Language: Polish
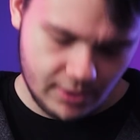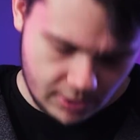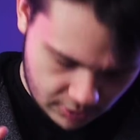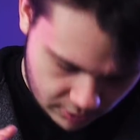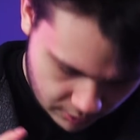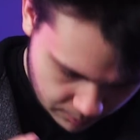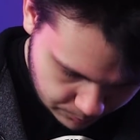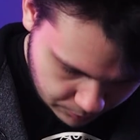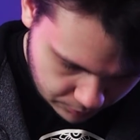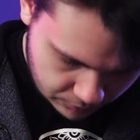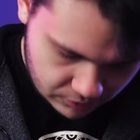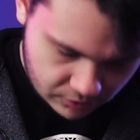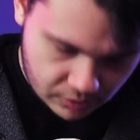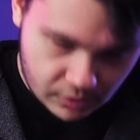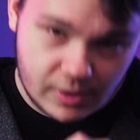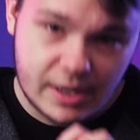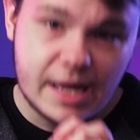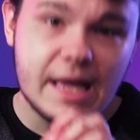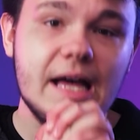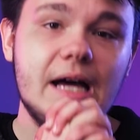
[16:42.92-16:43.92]
tylko po
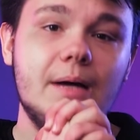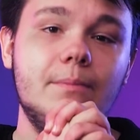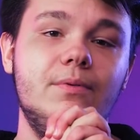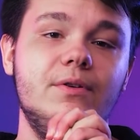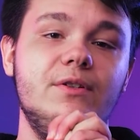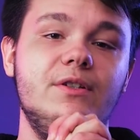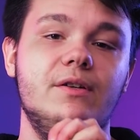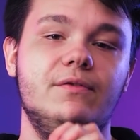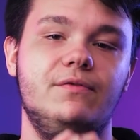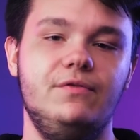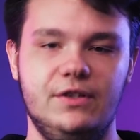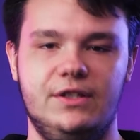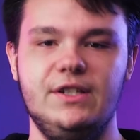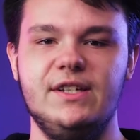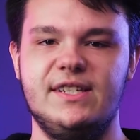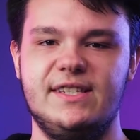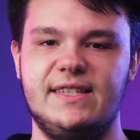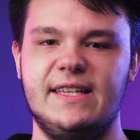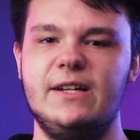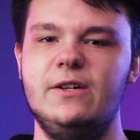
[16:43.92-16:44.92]
to, aby nie
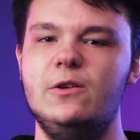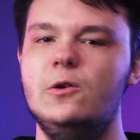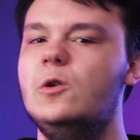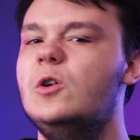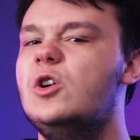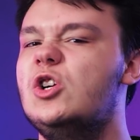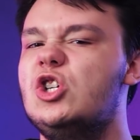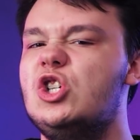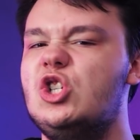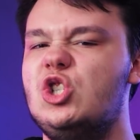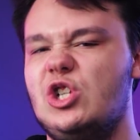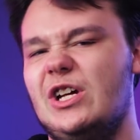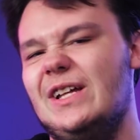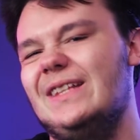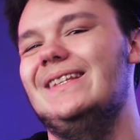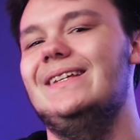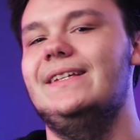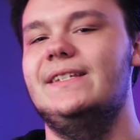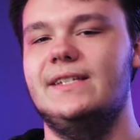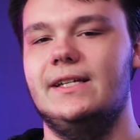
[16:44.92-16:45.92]
wynieść z tego
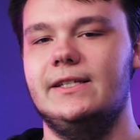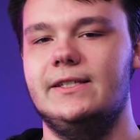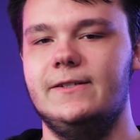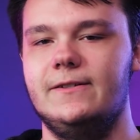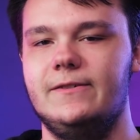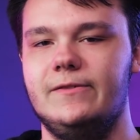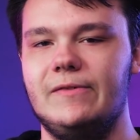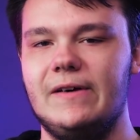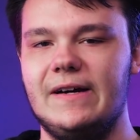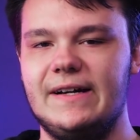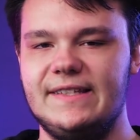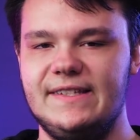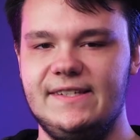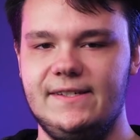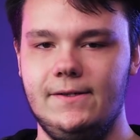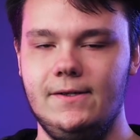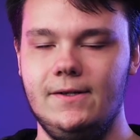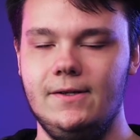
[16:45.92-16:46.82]
żadnej satysfakcji.